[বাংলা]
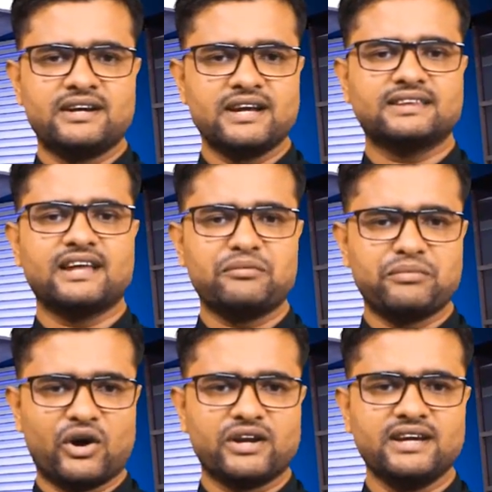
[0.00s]
ঠিক
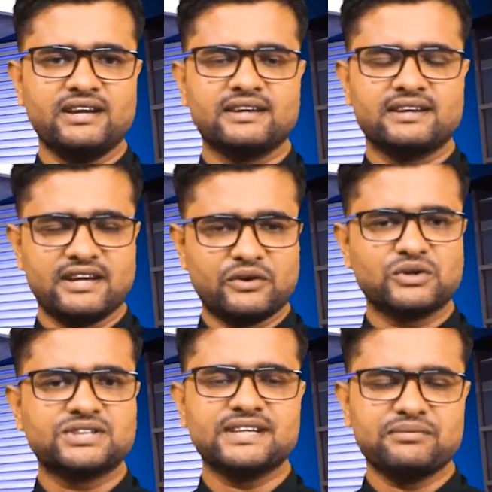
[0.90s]
তারপরই কি
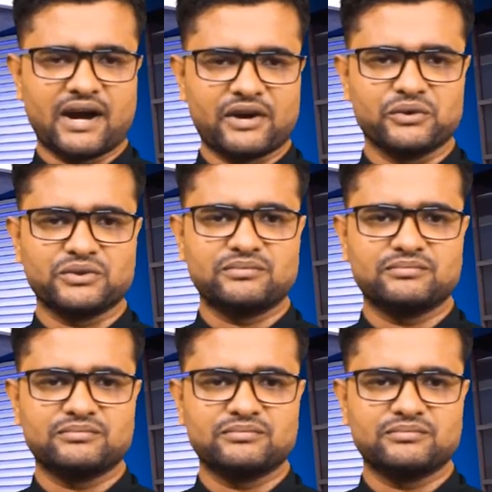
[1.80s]
করছে ভারত